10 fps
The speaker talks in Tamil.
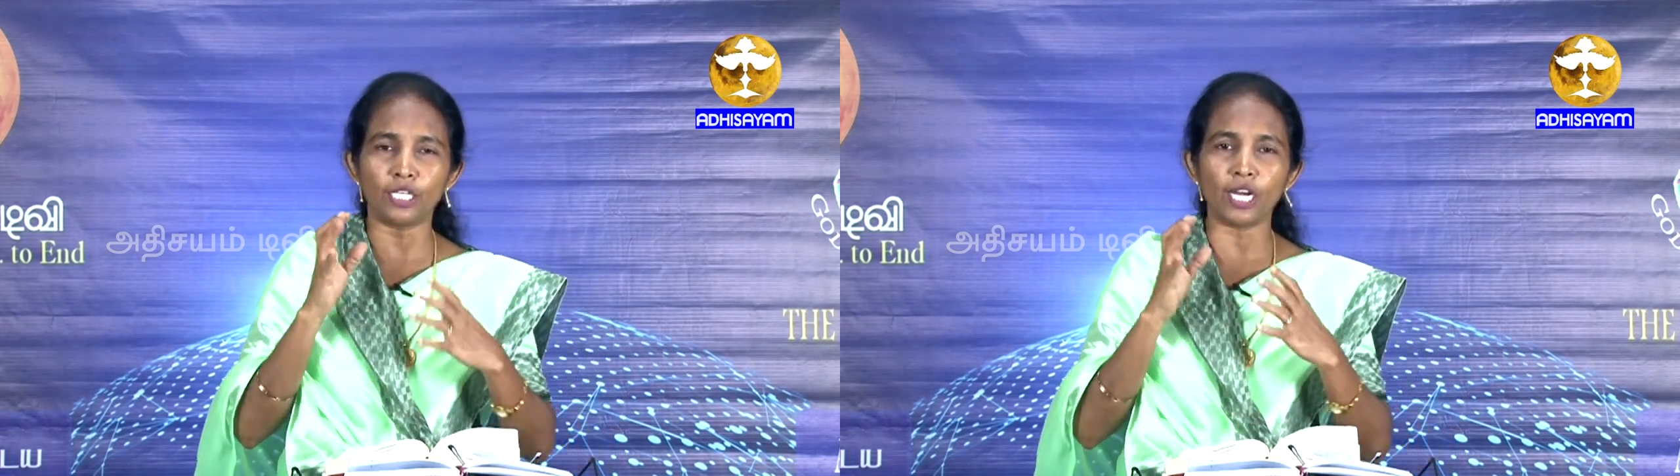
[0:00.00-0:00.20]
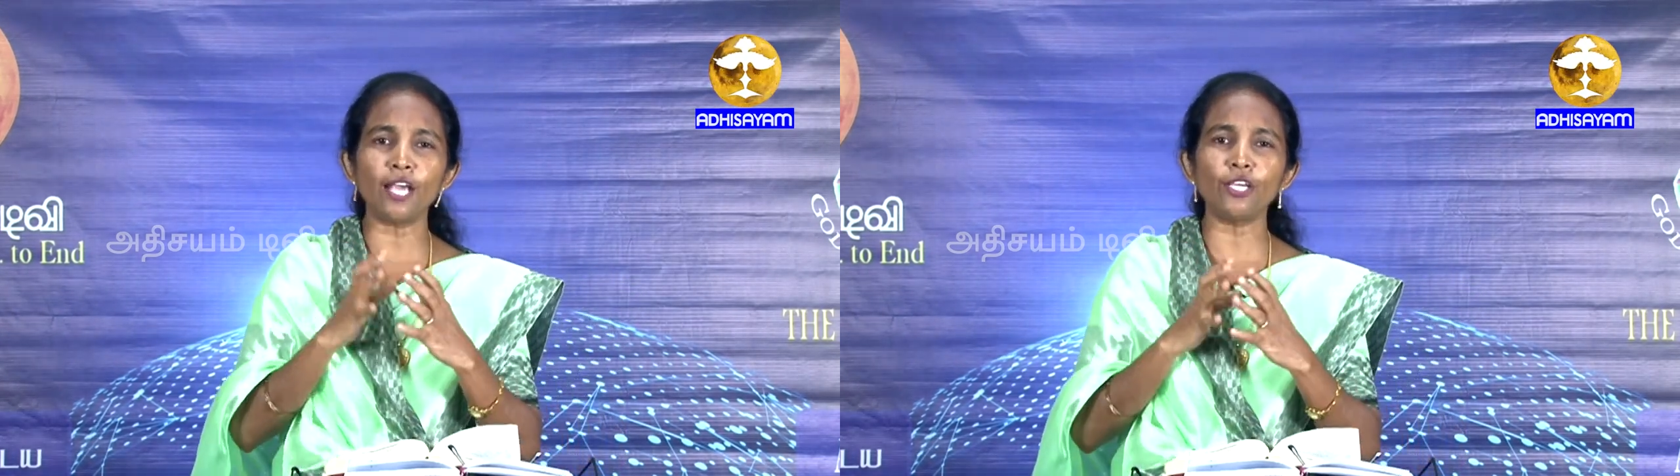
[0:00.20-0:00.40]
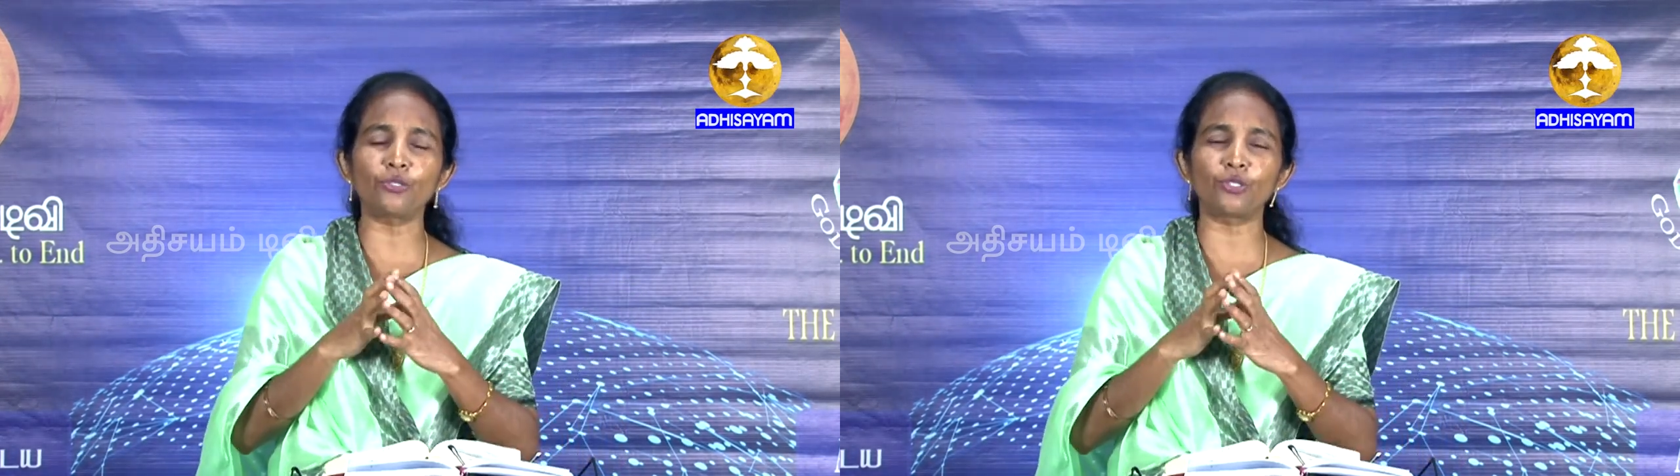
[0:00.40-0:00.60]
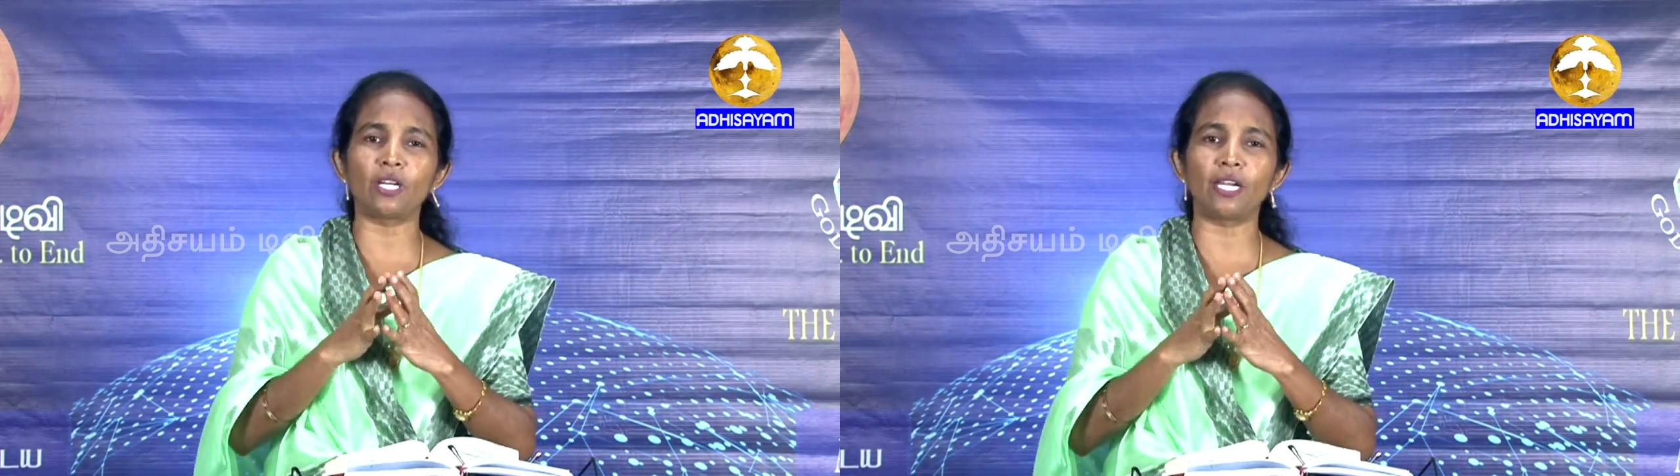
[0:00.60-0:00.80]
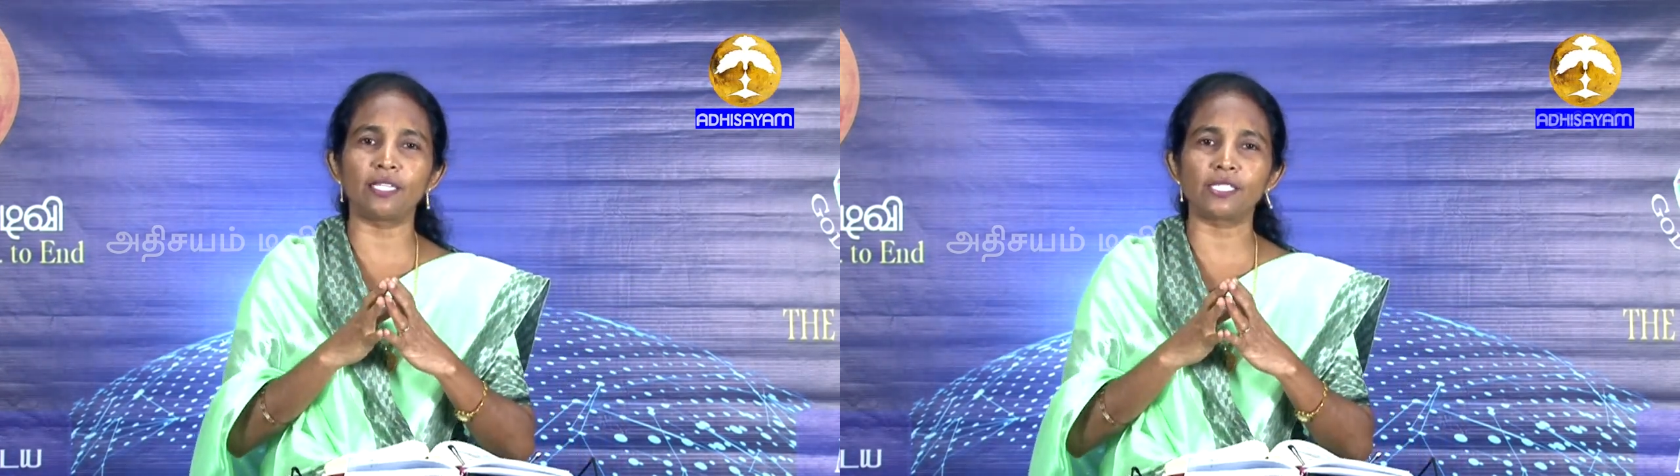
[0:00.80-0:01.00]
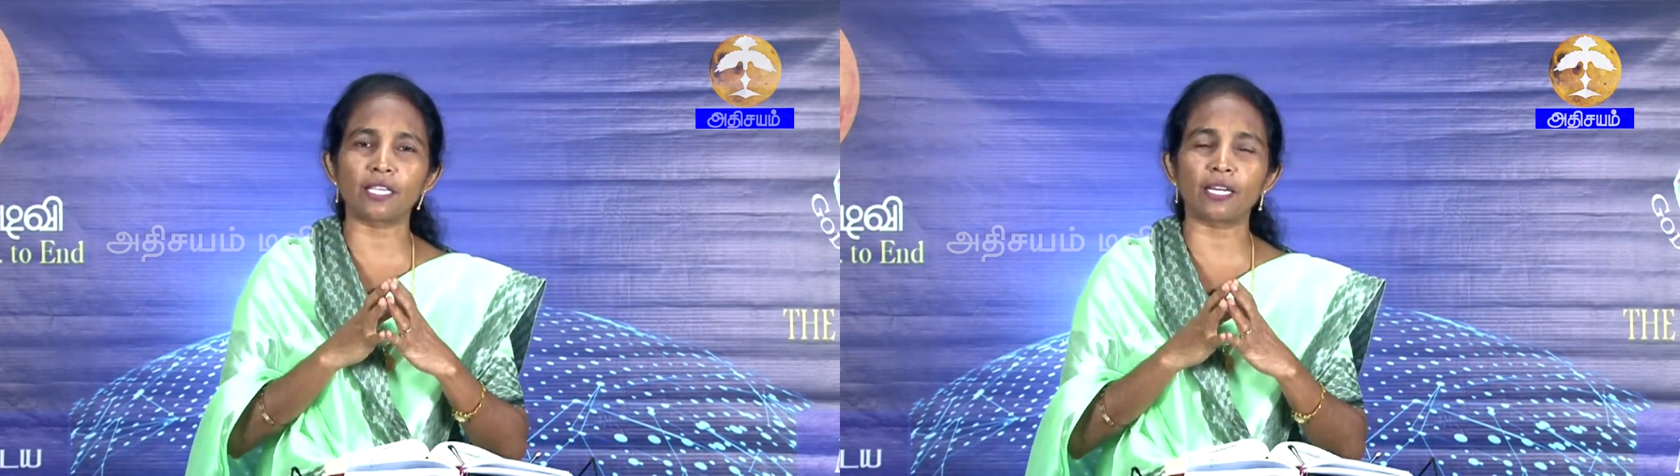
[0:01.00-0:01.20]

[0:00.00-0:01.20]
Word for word: அந்த நாயோத்துக்குள்ள